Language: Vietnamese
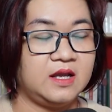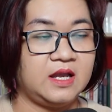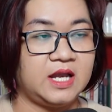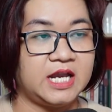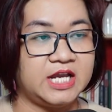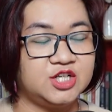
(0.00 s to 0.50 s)

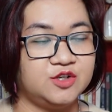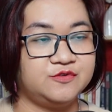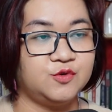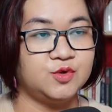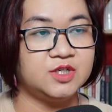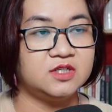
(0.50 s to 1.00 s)
Hai người
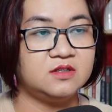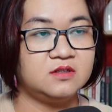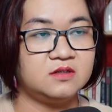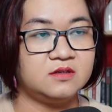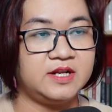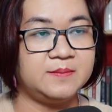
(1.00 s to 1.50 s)
phụ
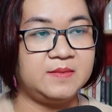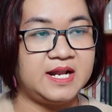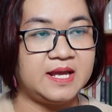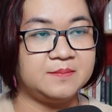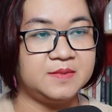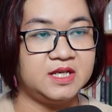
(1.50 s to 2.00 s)
nữ đem
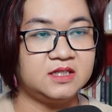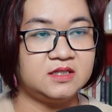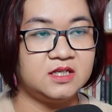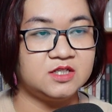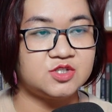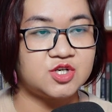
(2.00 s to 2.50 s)
làm ít
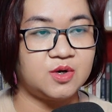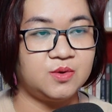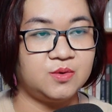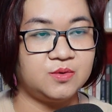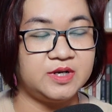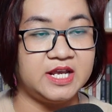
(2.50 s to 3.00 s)
thịt
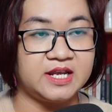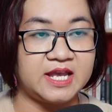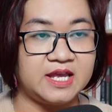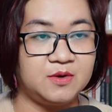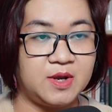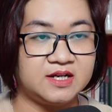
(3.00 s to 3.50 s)
trâu để
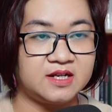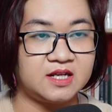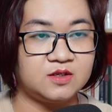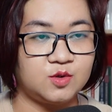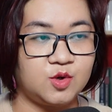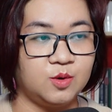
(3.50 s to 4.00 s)
cả đoàn
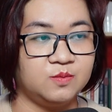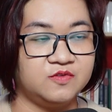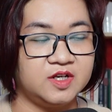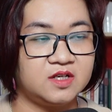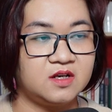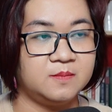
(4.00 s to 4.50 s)
ăn cùng
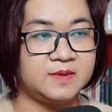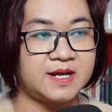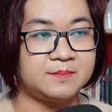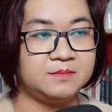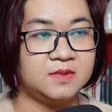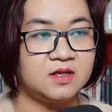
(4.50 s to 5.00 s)
với cơm
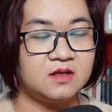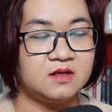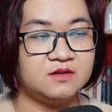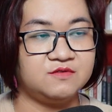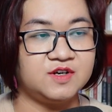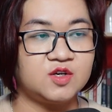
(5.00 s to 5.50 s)
nắm,
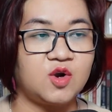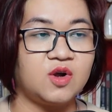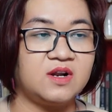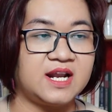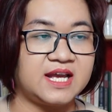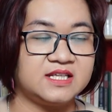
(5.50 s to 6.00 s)
vẫn
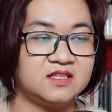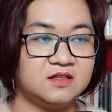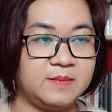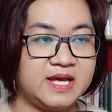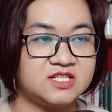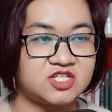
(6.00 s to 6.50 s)
còn lại
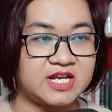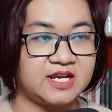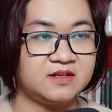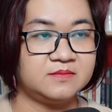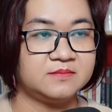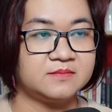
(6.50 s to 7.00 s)
từ ban
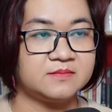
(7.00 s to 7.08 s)
sáng.